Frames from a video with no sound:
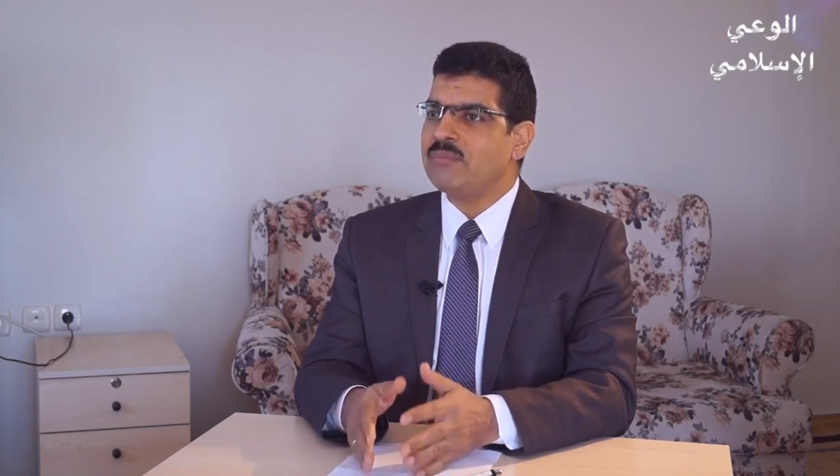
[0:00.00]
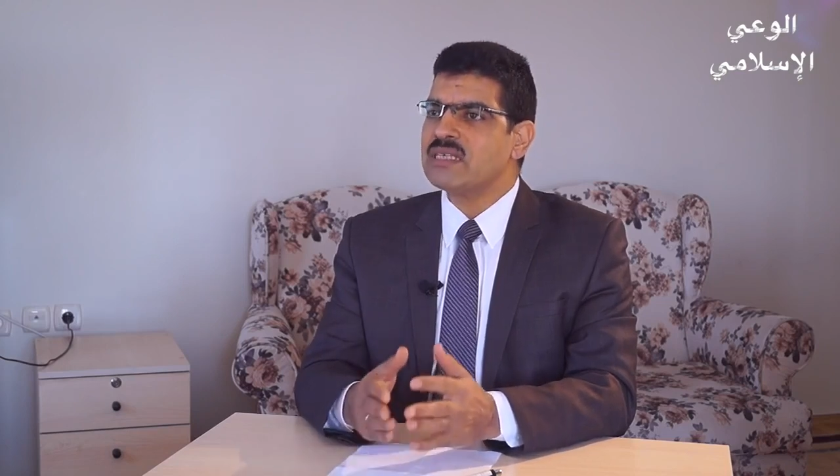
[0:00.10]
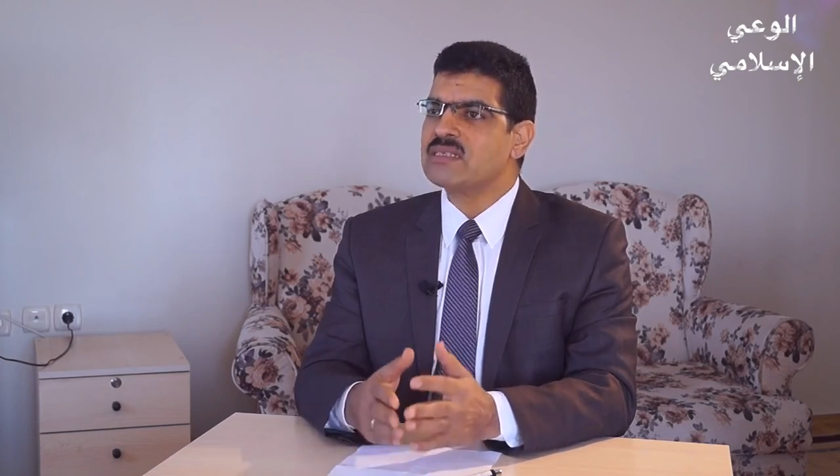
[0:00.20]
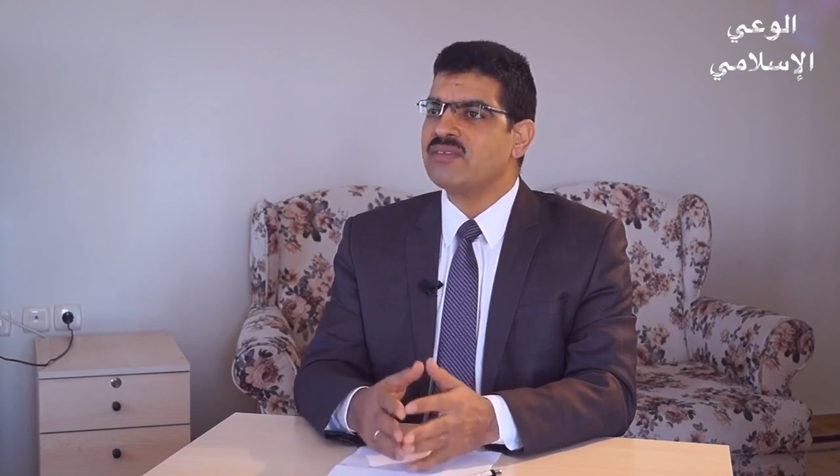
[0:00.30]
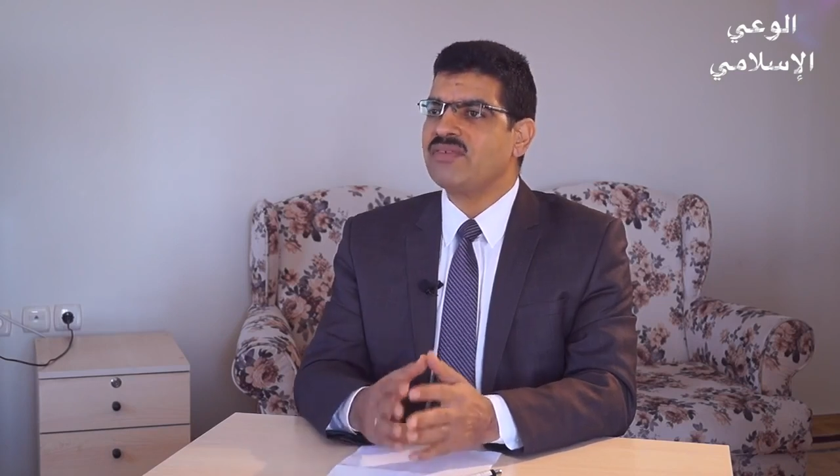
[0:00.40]

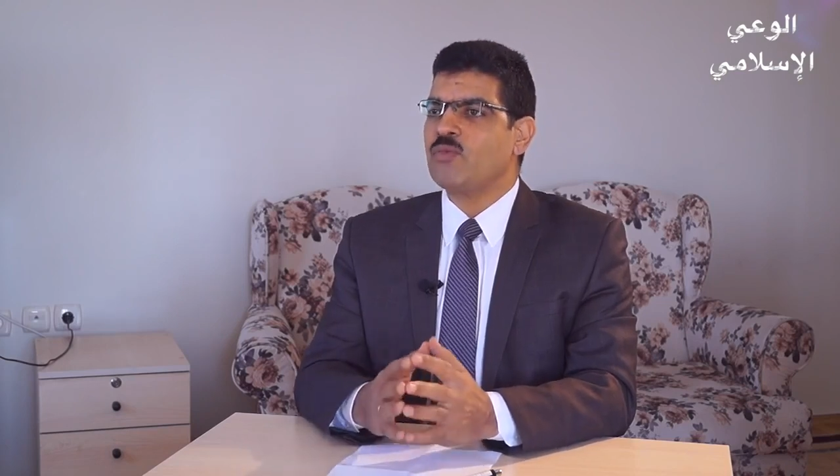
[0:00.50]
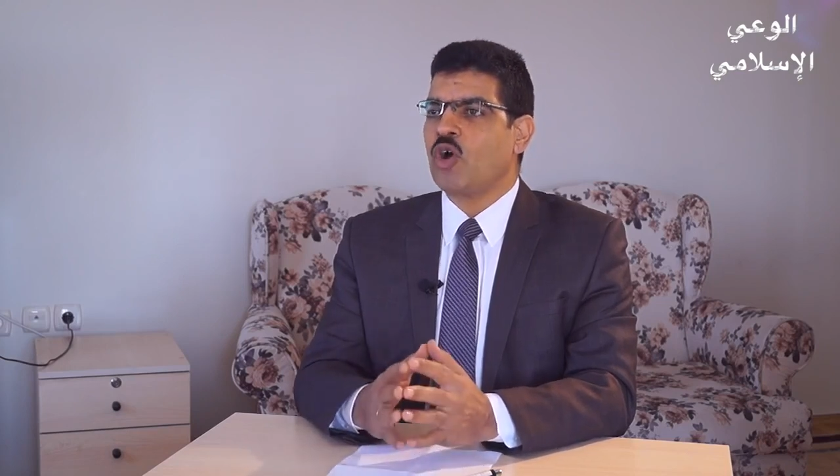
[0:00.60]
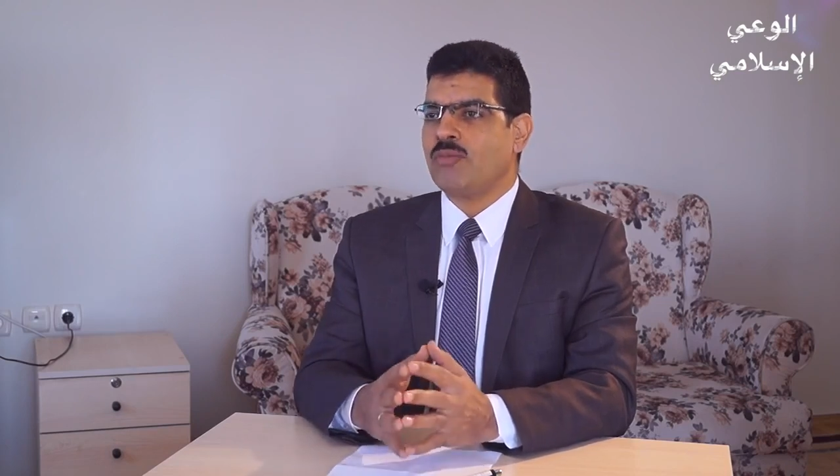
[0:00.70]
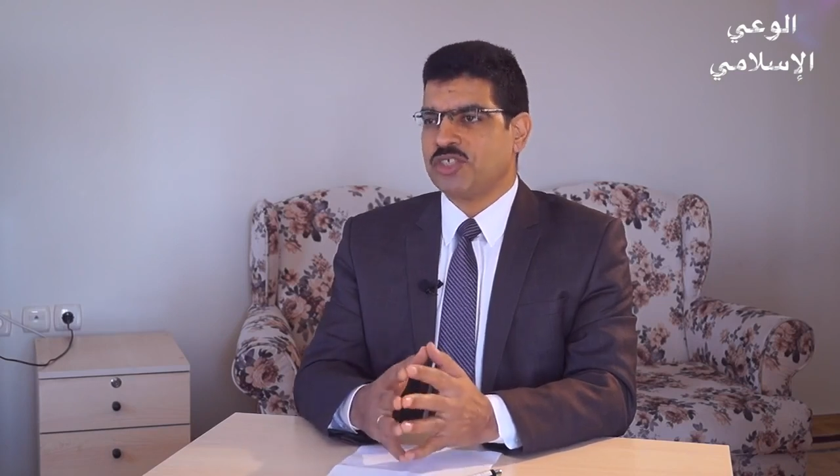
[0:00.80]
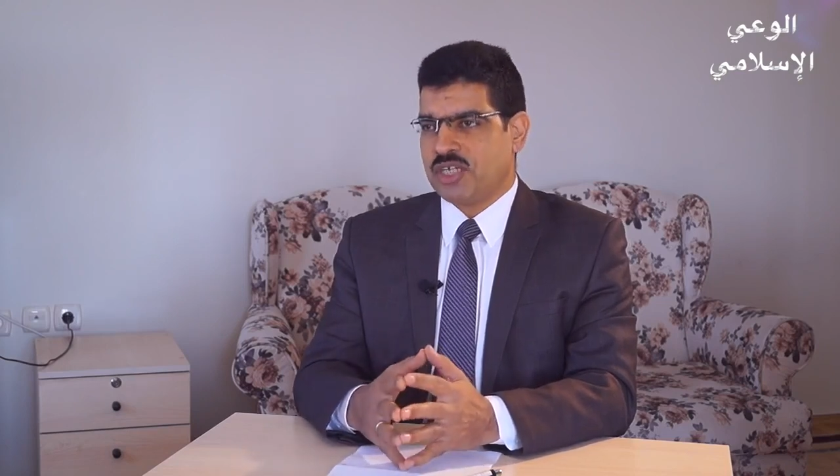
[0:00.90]
المصري في
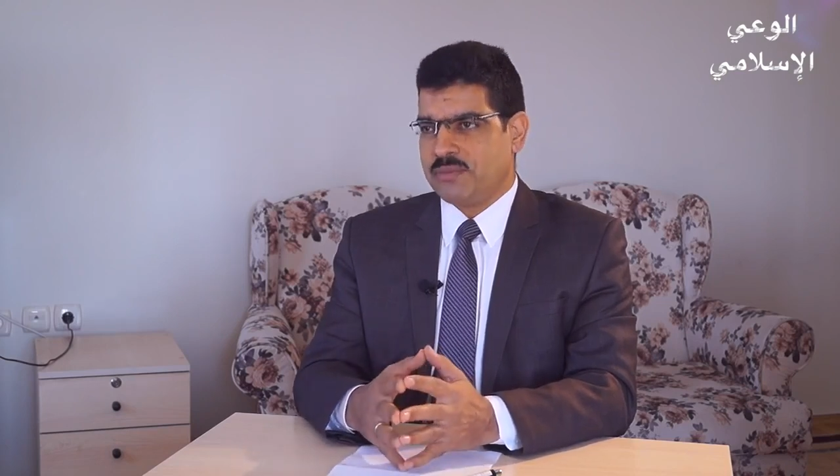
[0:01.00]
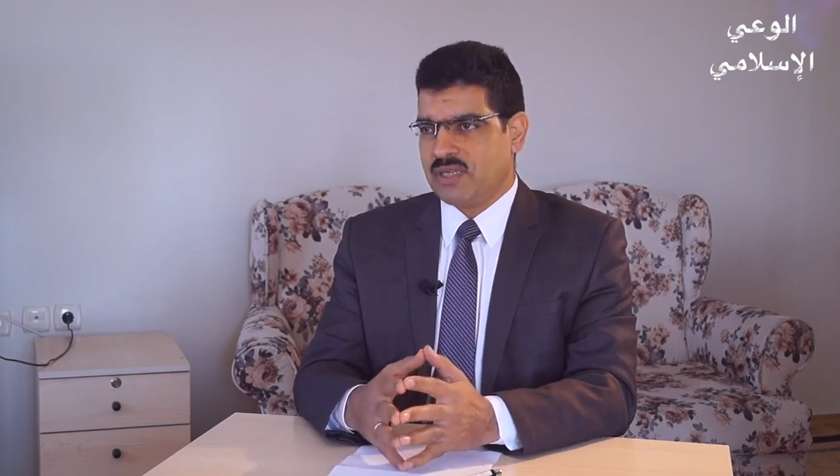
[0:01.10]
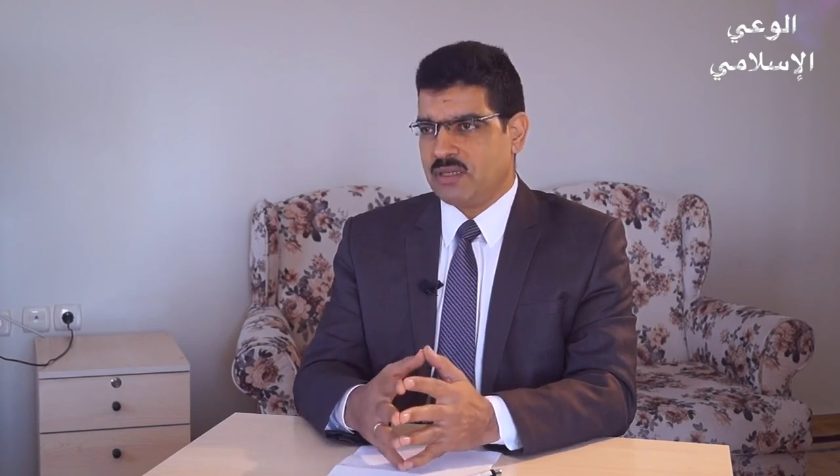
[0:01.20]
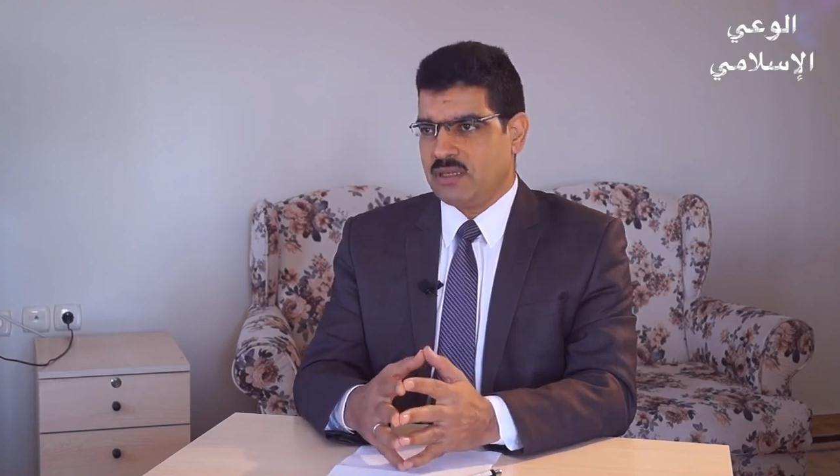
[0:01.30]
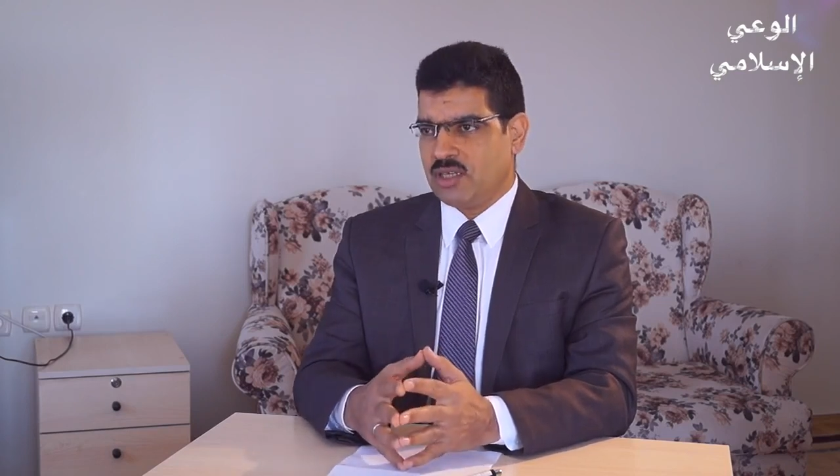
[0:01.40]
المقاومة
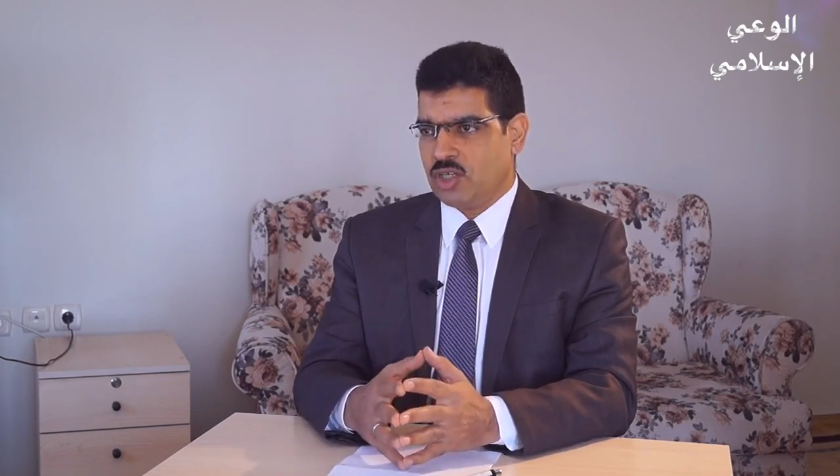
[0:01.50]
الشعبية